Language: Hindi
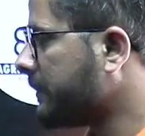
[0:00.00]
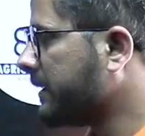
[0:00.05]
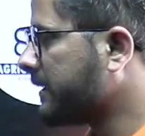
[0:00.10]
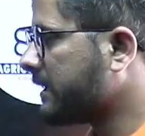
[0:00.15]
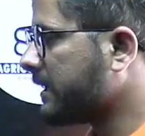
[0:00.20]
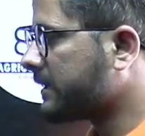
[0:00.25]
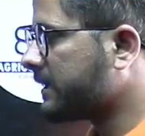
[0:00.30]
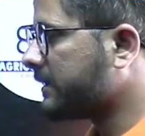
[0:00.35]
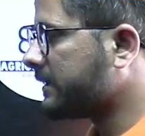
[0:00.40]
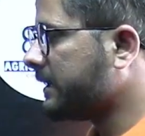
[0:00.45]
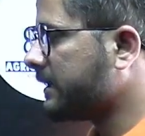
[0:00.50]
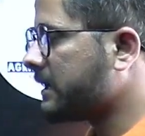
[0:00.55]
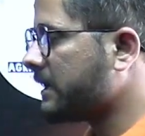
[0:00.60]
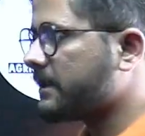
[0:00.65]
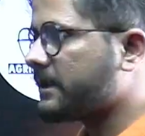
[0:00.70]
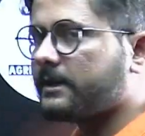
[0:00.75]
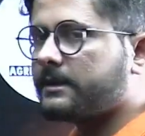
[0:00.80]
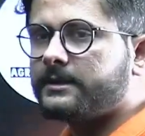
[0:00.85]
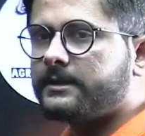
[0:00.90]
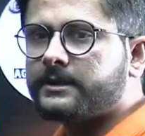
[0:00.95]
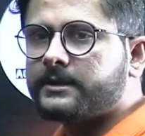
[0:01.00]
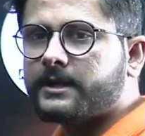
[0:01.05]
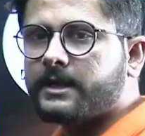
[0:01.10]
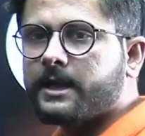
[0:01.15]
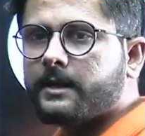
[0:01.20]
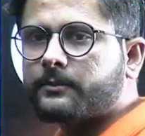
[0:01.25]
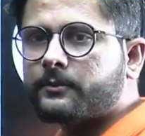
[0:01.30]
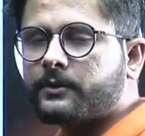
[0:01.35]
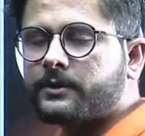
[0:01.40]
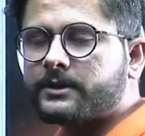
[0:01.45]
तक एग्रीकल्चर जीके ऐप
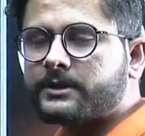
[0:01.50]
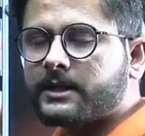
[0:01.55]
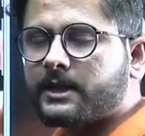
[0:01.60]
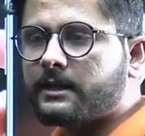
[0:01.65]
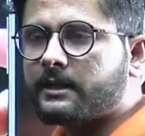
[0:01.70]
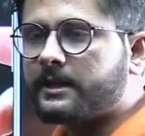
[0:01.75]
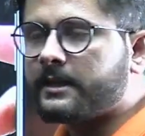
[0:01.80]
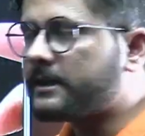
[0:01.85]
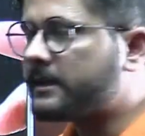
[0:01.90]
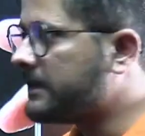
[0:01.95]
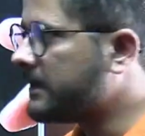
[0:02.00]
को इंस्टॉल नहीं किया है